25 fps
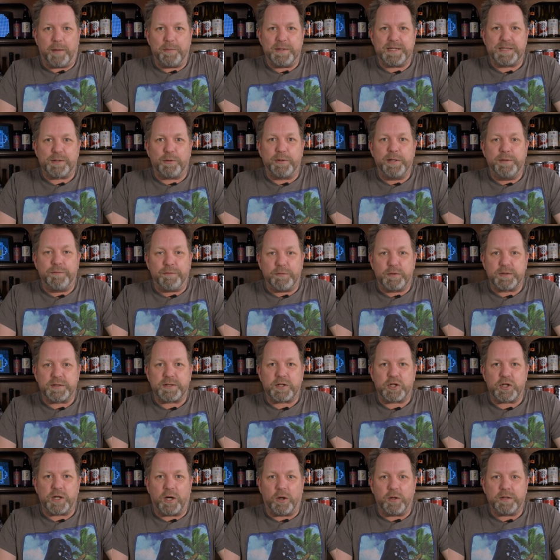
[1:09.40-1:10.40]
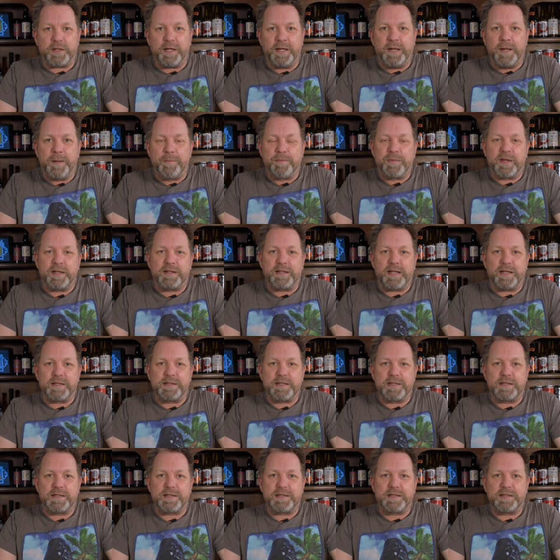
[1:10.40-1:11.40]
habe ich so hilflos geschaut,
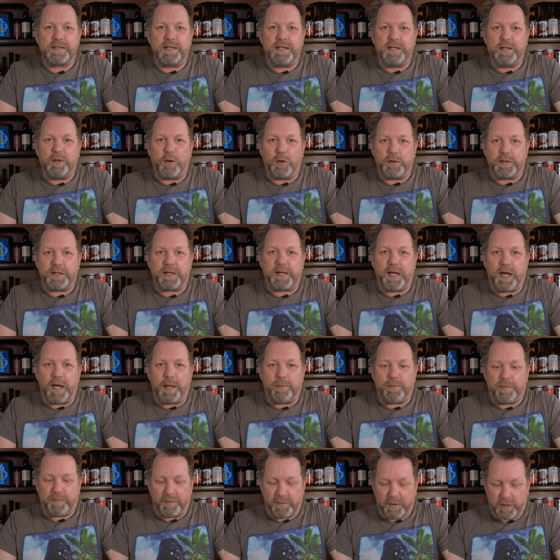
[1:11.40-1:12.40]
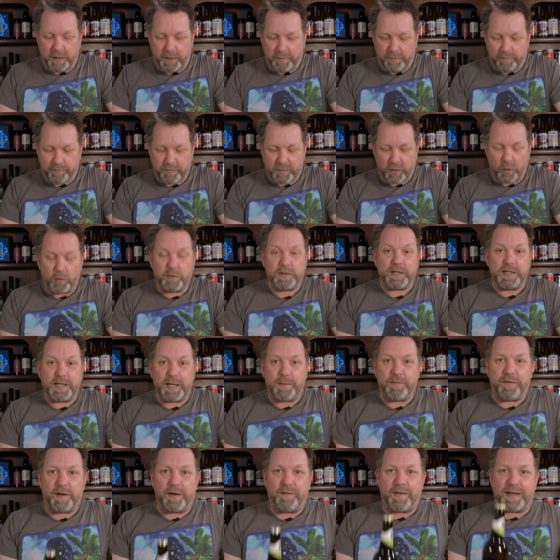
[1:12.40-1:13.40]
dass es äh, Leute gab, ähm, und in
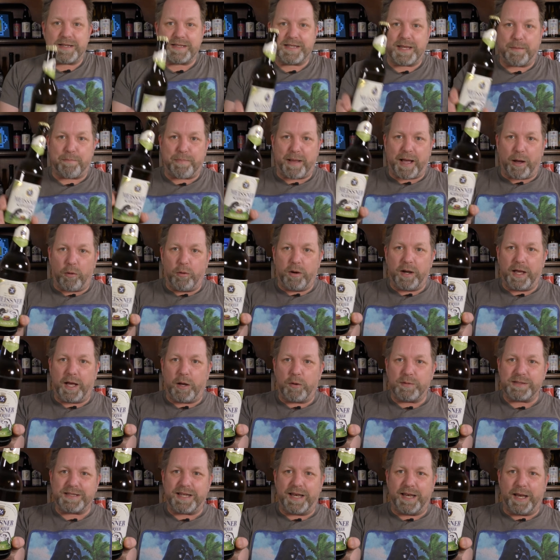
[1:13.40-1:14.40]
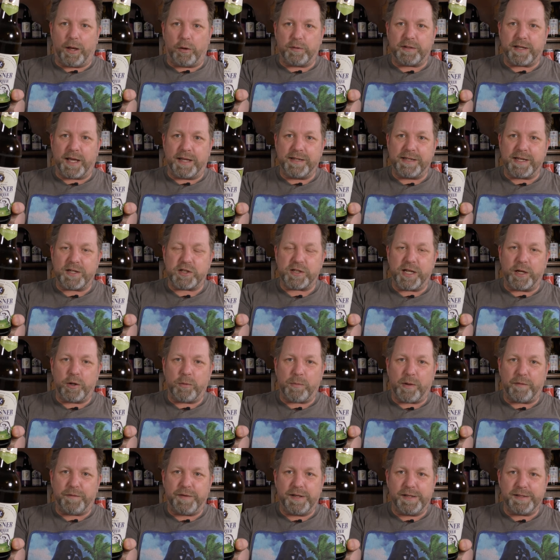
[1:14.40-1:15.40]
dem Fall war es der Paul aus Lauter, an der Stelle
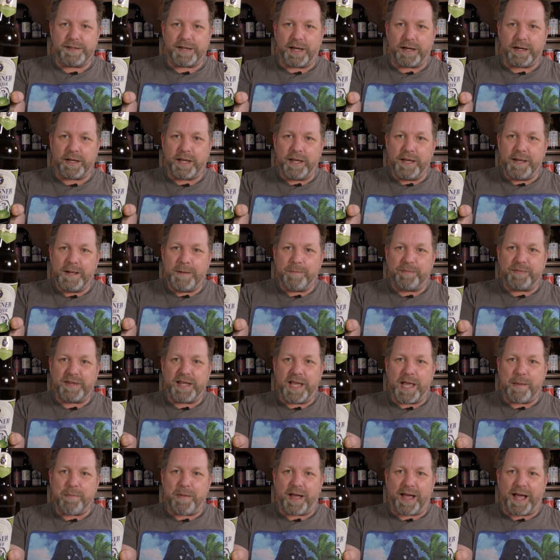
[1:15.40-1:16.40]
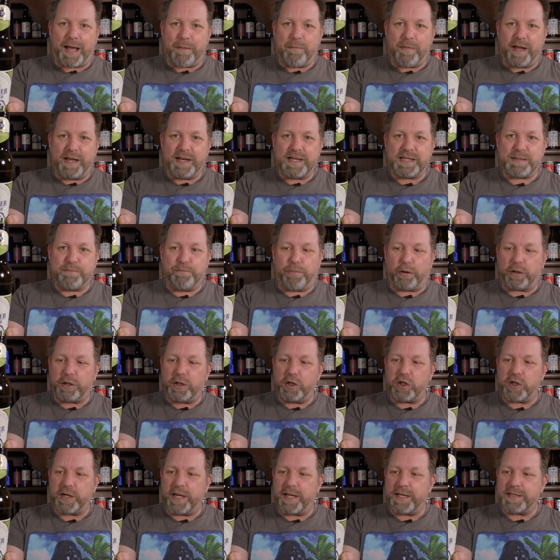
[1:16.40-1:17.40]
nochmal vielen Dank, der im Rahmen eines
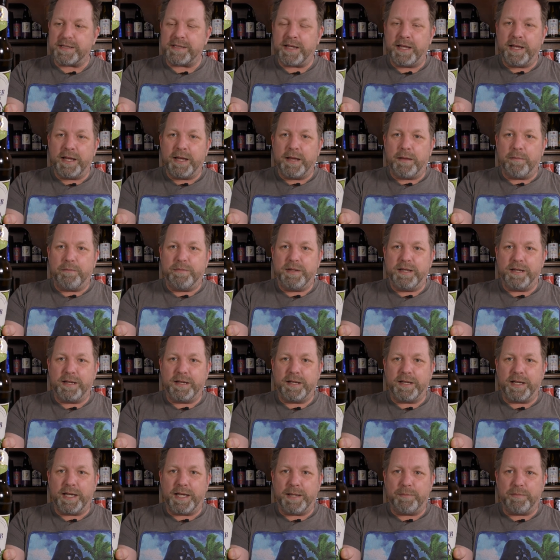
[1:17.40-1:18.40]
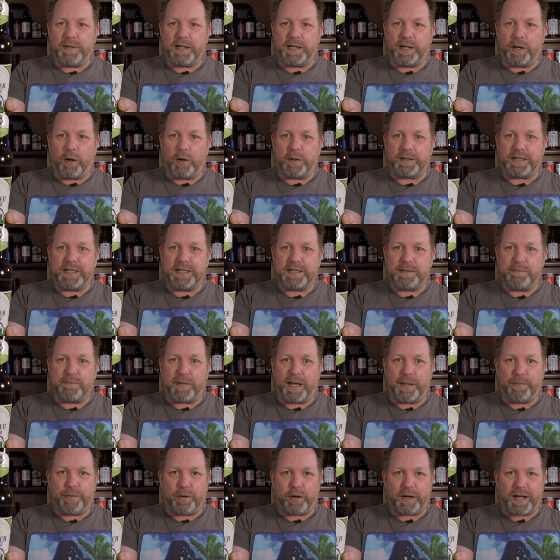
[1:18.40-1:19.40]
Bottle Shares mir eben genau diesen
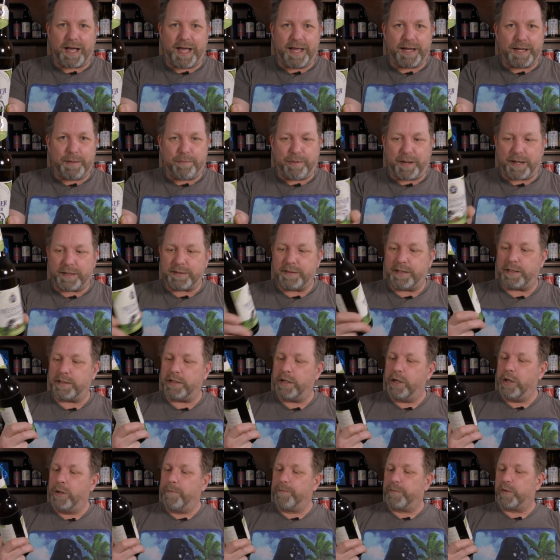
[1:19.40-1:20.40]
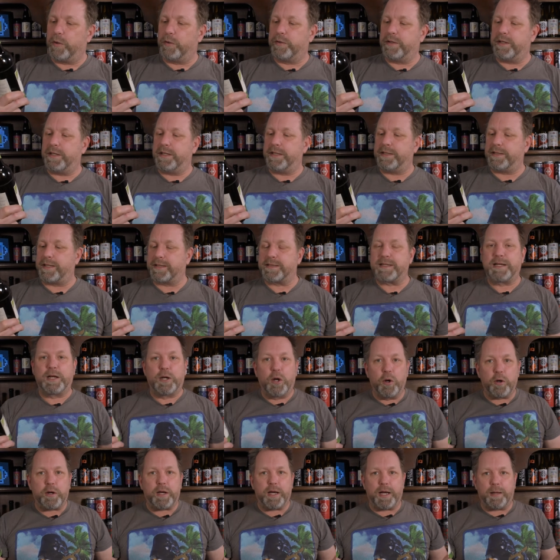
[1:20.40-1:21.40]
Maibock eingepackt hat und ich das
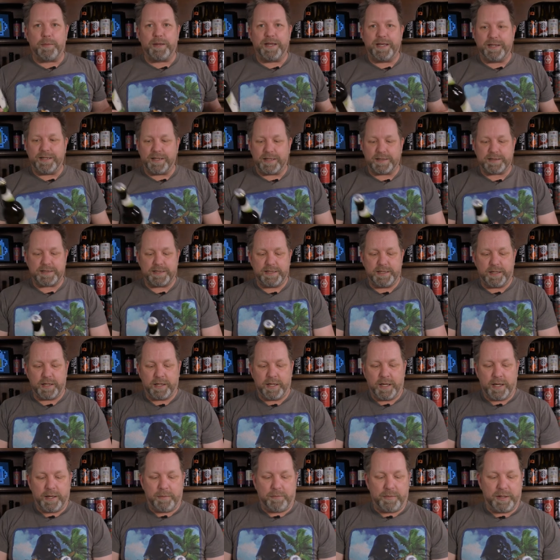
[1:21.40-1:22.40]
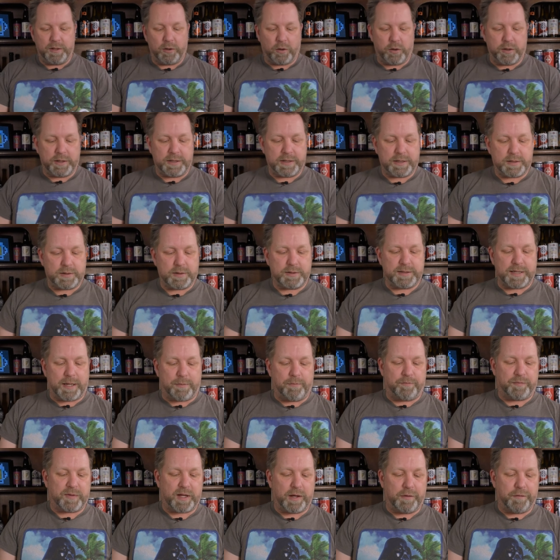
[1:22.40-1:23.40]
Glück habe, ihn jetzt hier mit euch
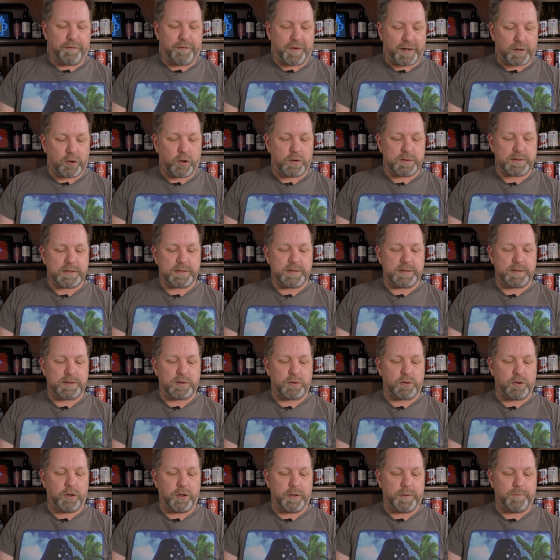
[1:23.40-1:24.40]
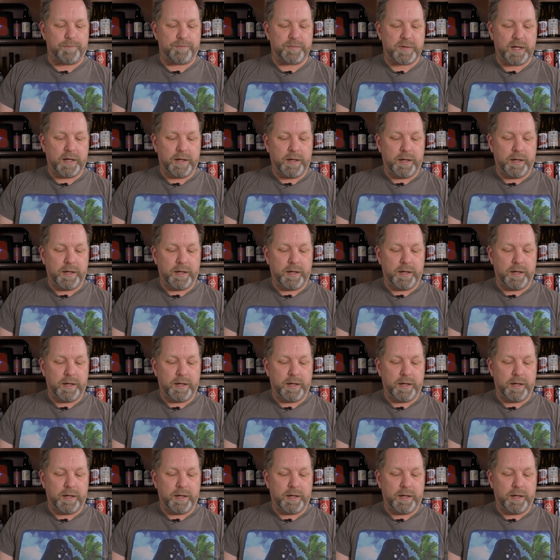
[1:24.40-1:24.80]
zusammen verkosten zu können.